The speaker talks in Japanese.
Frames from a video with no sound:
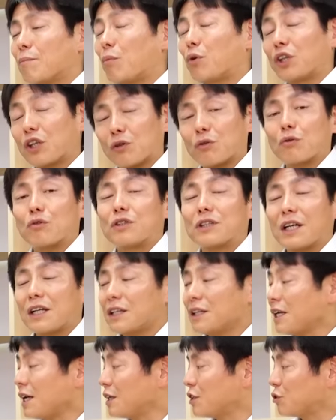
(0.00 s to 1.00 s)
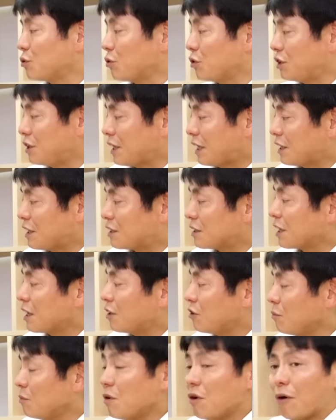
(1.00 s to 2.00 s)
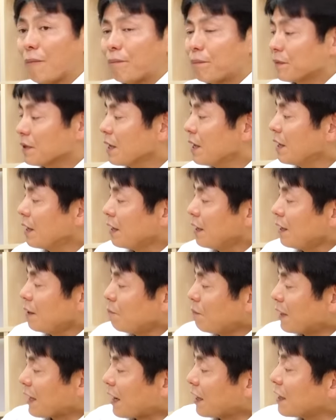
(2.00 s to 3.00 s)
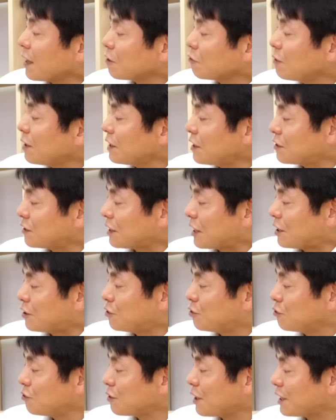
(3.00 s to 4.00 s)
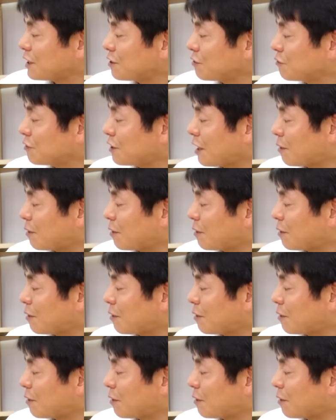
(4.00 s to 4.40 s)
ポテトを使った商品なんですけれども、まあ、価格はですね じゅうはちグ